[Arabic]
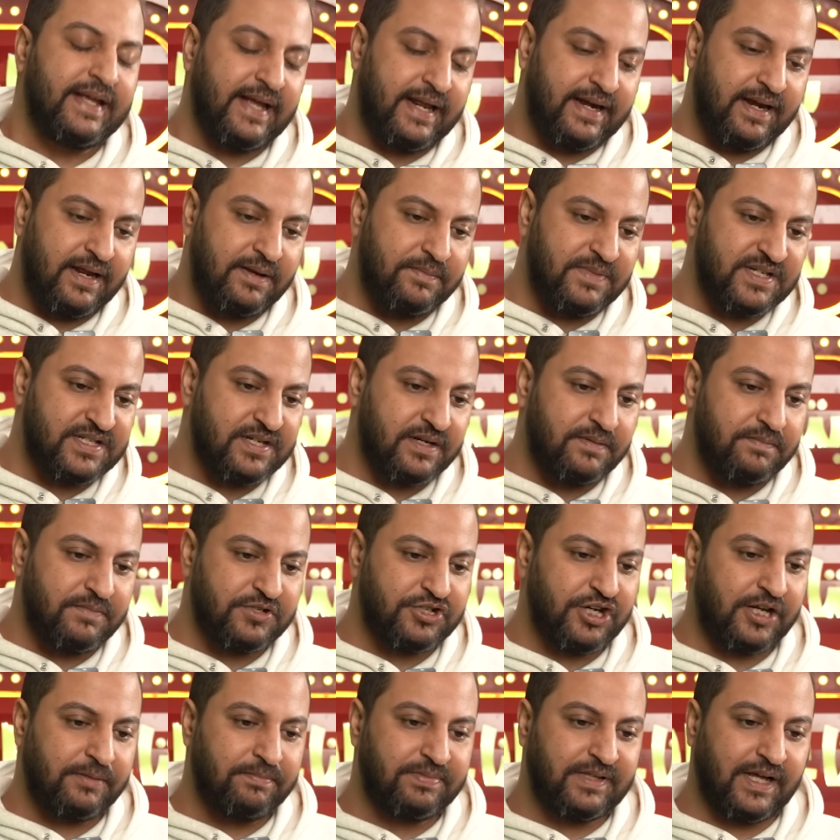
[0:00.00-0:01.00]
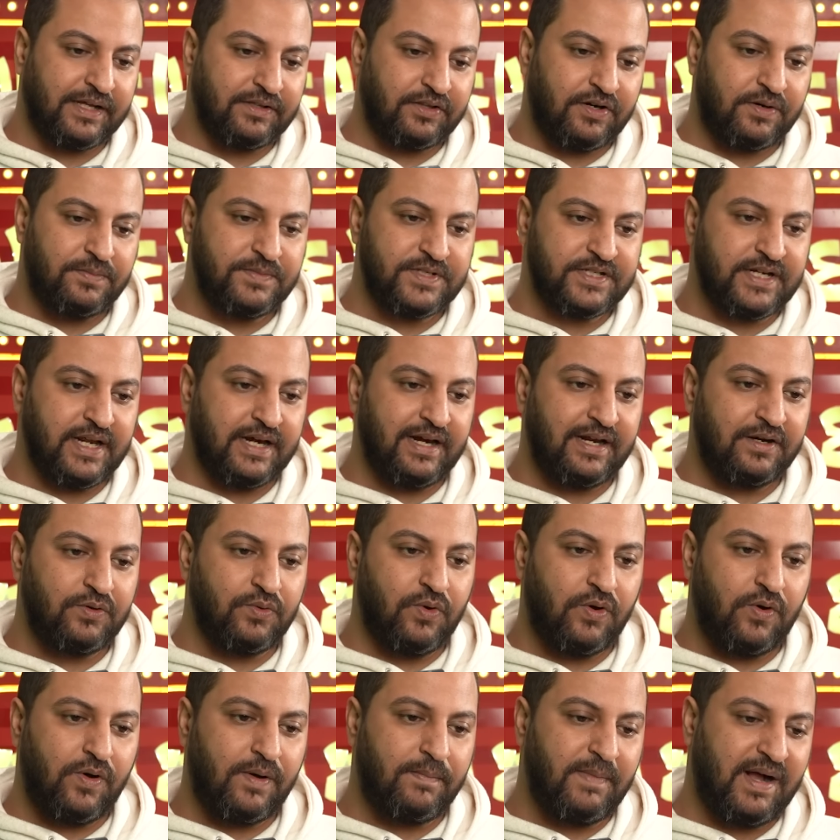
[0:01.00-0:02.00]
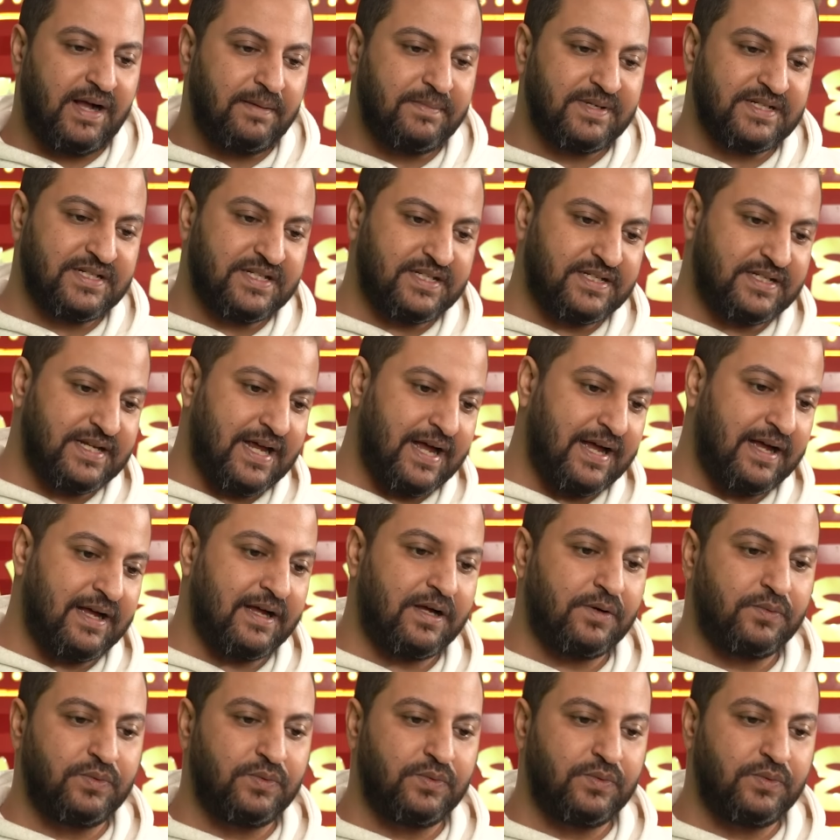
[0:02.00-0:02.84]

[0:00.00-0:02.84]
يعني انا مثلا المشاهد بتاعت رامز جلال وهو مع احمد السقا